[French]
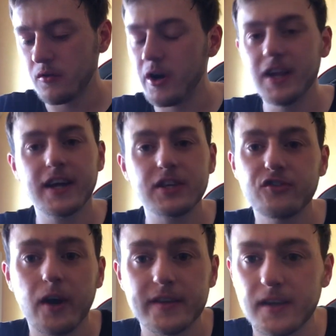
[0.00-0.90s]
Ouais, les gars,
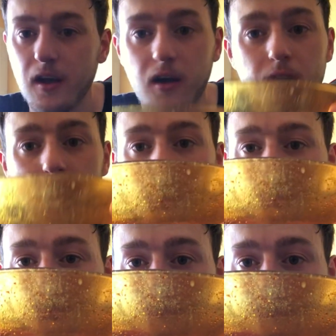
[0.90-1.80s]
je vais arrêter là.
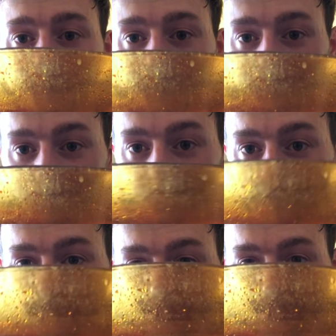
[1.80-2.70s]
Je suis désolé,
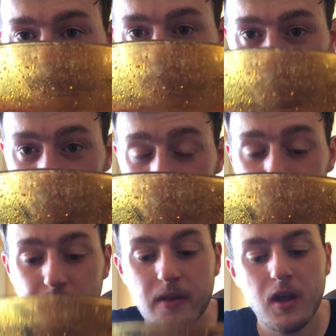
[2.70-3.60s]
rester ça comme
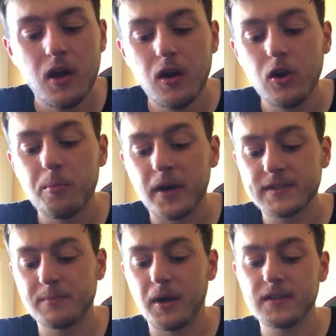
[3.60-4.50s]
jus. Le
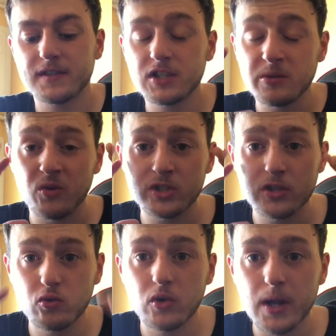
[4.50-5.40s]
principal, c'est que j'ai
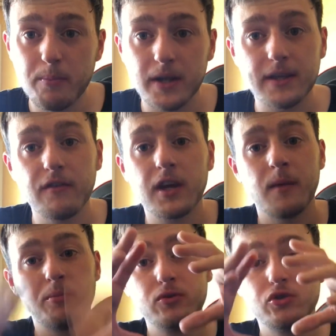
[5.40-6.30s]
mangé toutes les pâtes avec
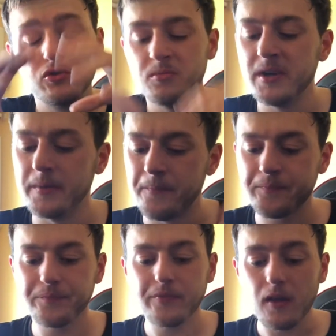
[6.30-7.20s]
un peu de jus, mais
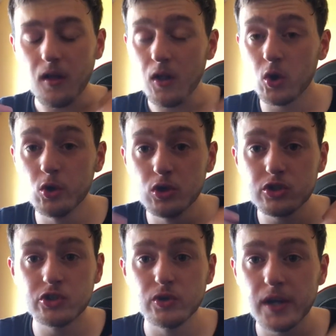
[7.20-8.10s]
le
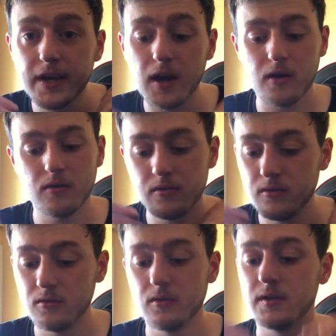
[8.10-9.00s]
jus, les gars,
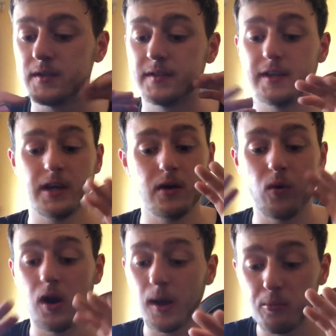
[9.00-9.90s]
c'est.
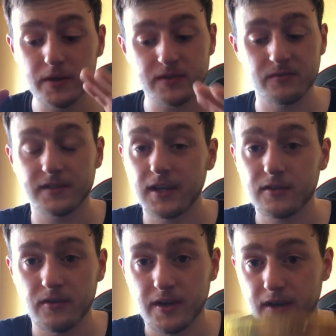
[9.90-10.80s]
la boisson de
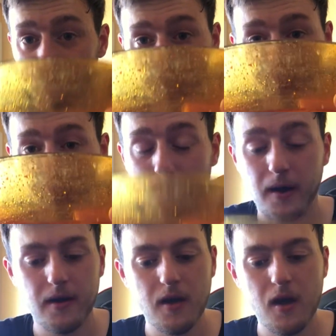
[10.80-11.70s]
Satan, les gars. Je peux pas.